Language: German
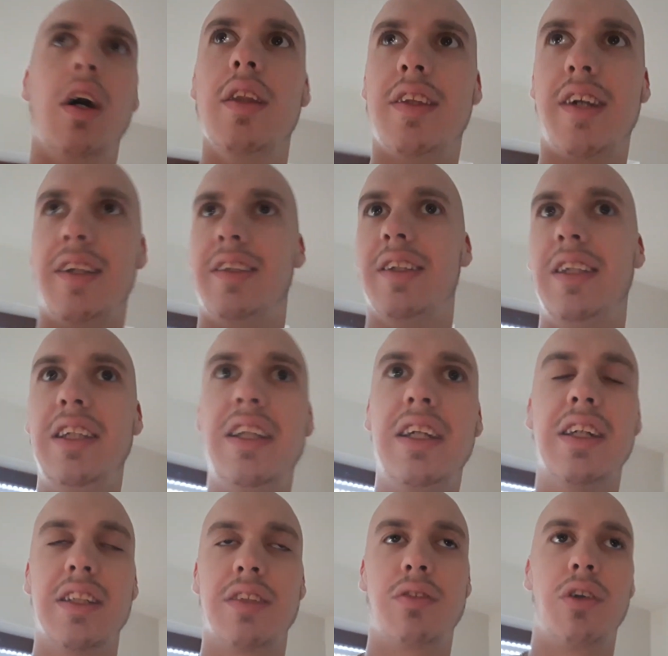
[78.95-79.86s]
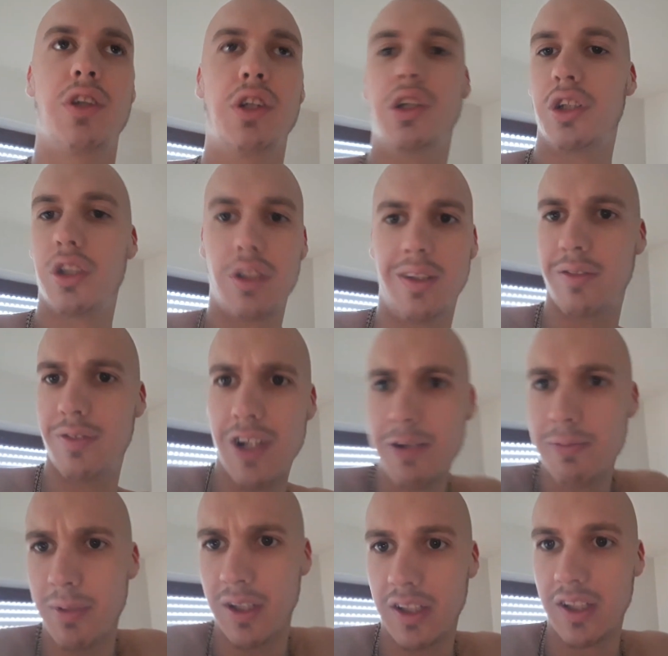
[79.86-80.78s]
dritte Liga ist, Freunde.
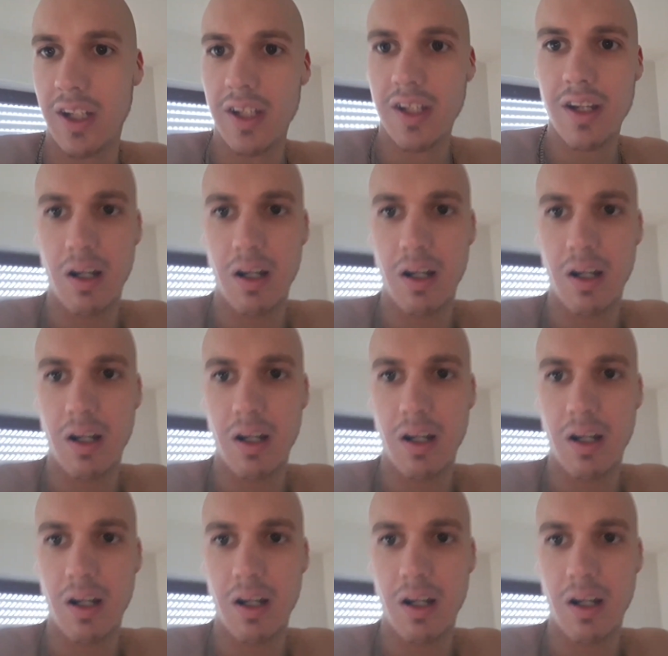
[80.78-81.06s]
Gefällt mir nicht.